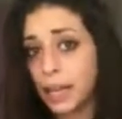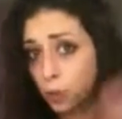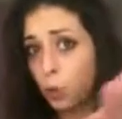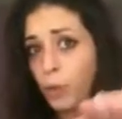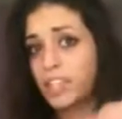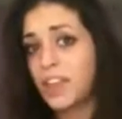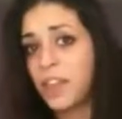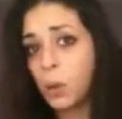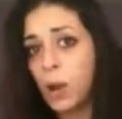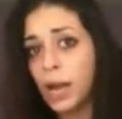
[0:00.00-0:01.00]
Que tú puedes
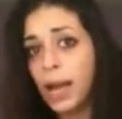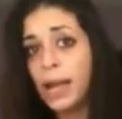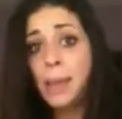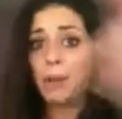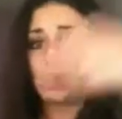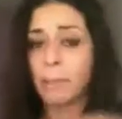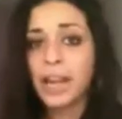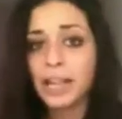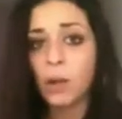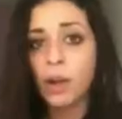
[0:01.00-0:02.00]
hacer huelga, pero
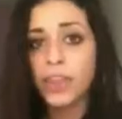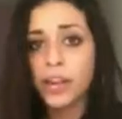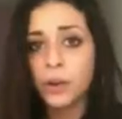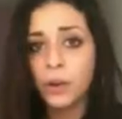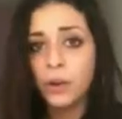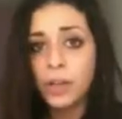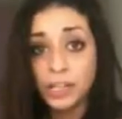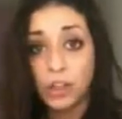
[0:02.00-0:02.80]
también la tengo que hacer yo, ¿no?